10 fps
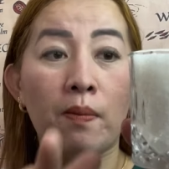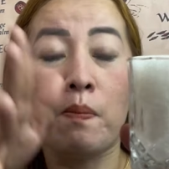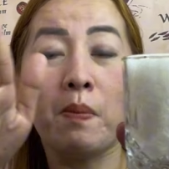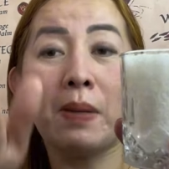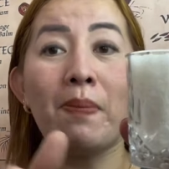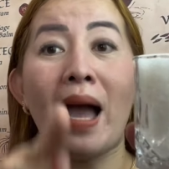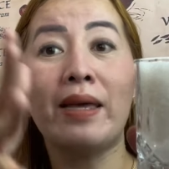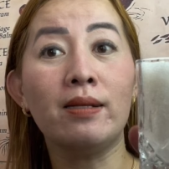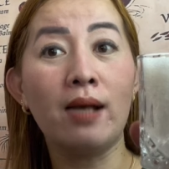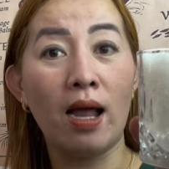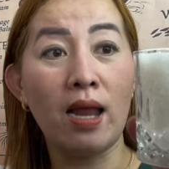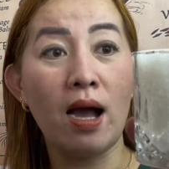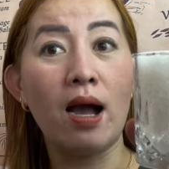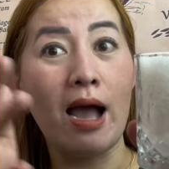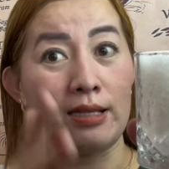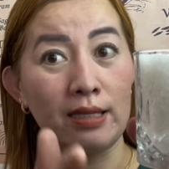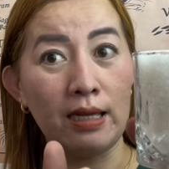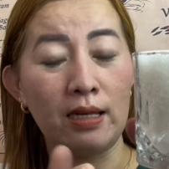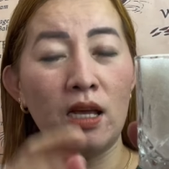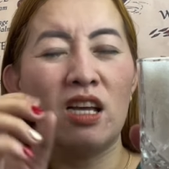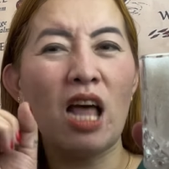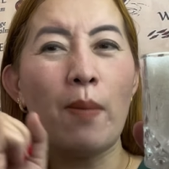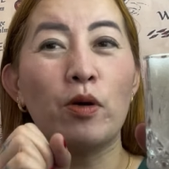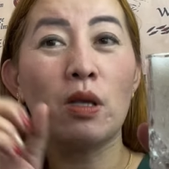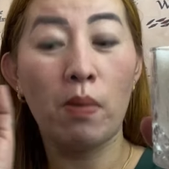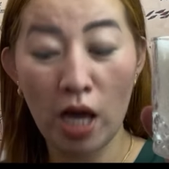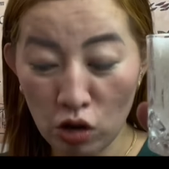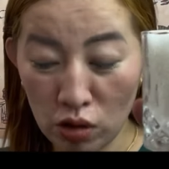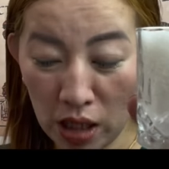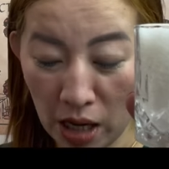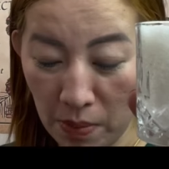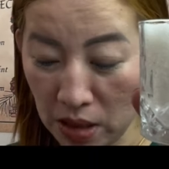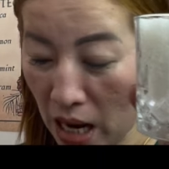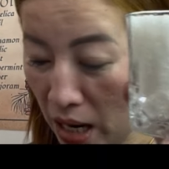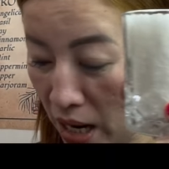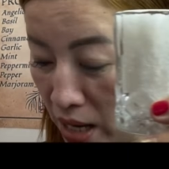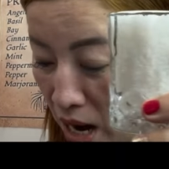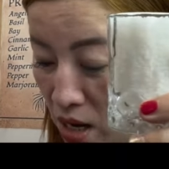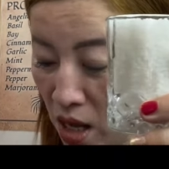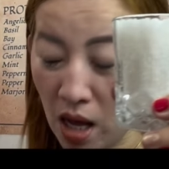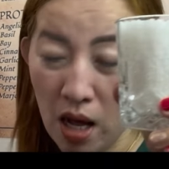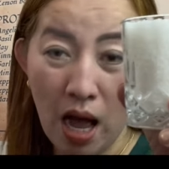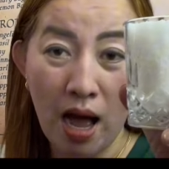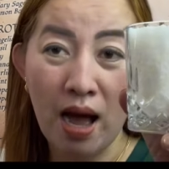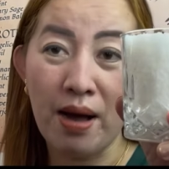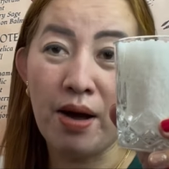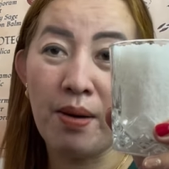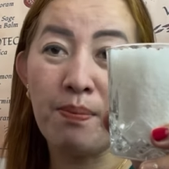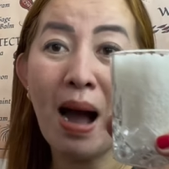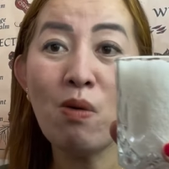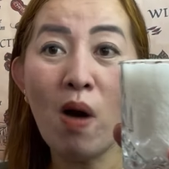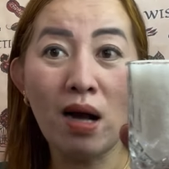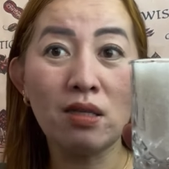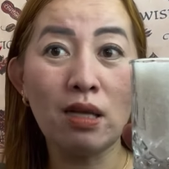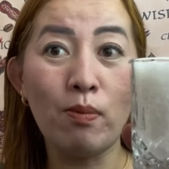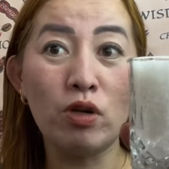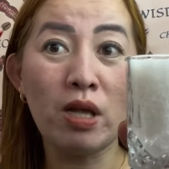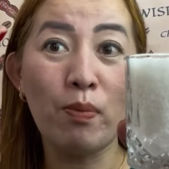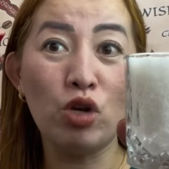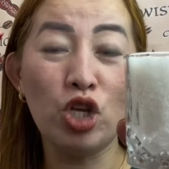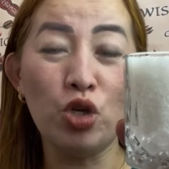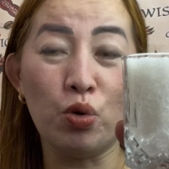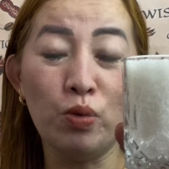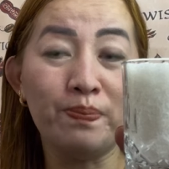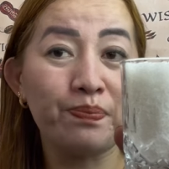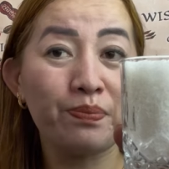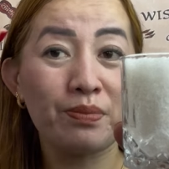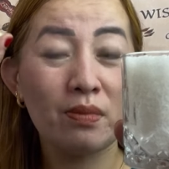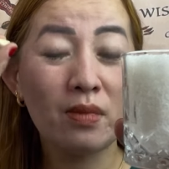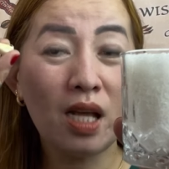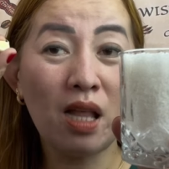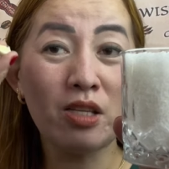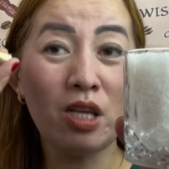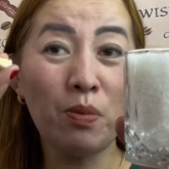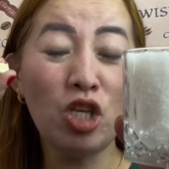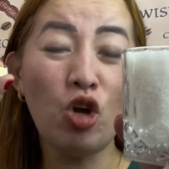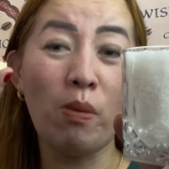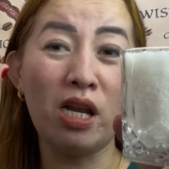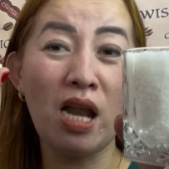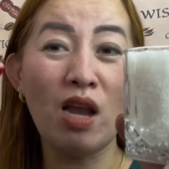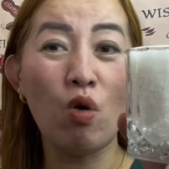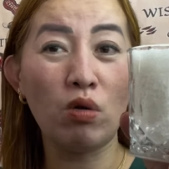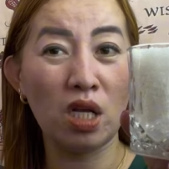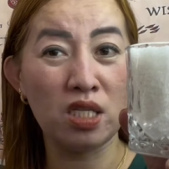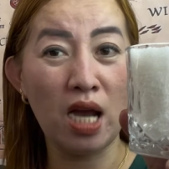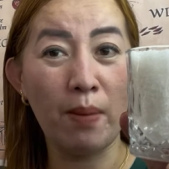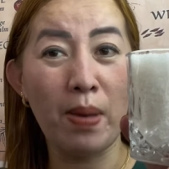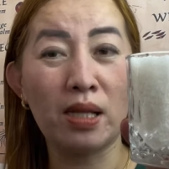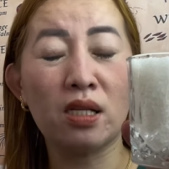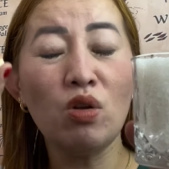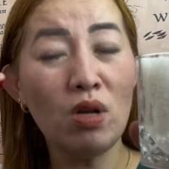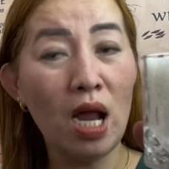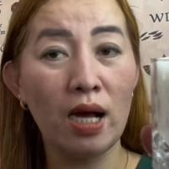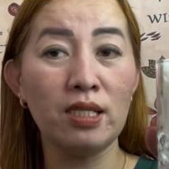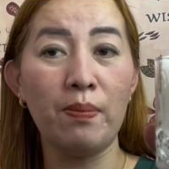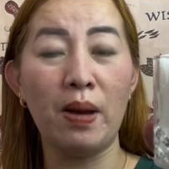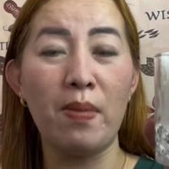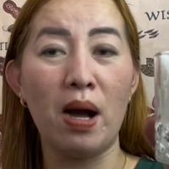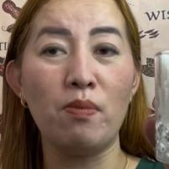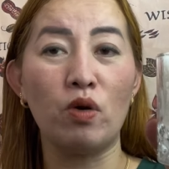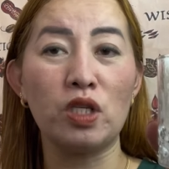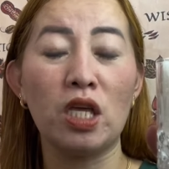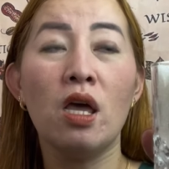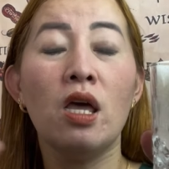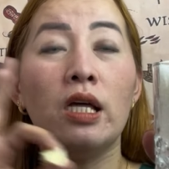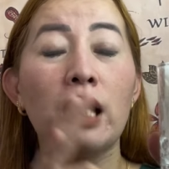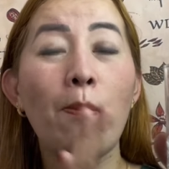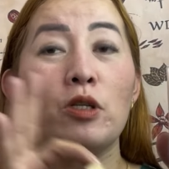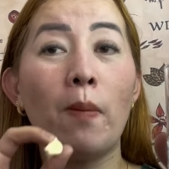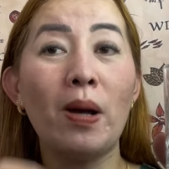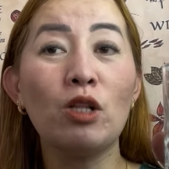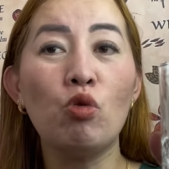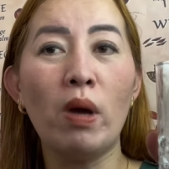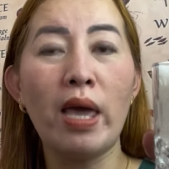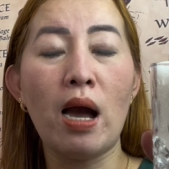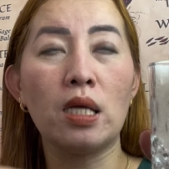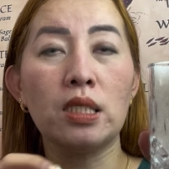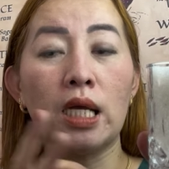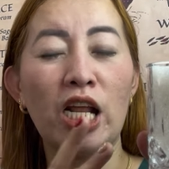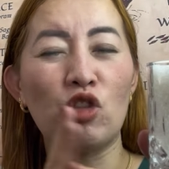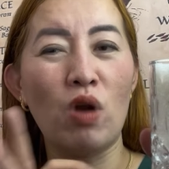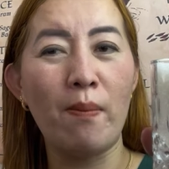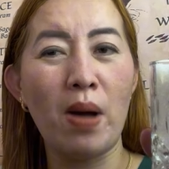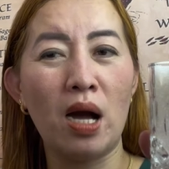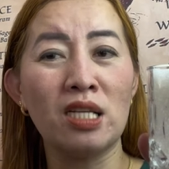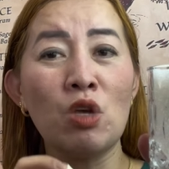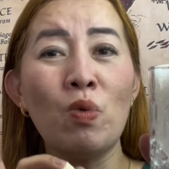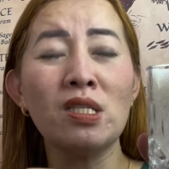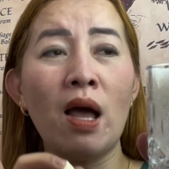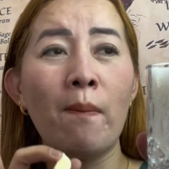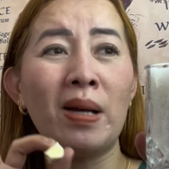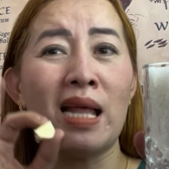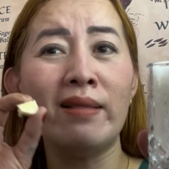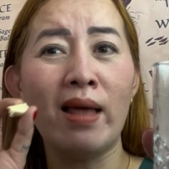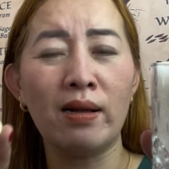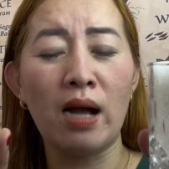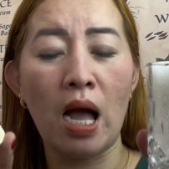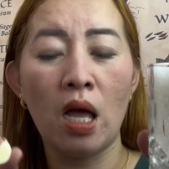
magpahid ka ng asin. Tapos, sabayan nyo na rin, magdala ka ng uh, bawang sa bulsa po ninyo tapos sabihin nyo, mananalo ko ng jackpot. Ganun lang kasimple mga bossing. Tapos kapag tumaya ka, sikreto lamang. Kasi was na madaldal ka,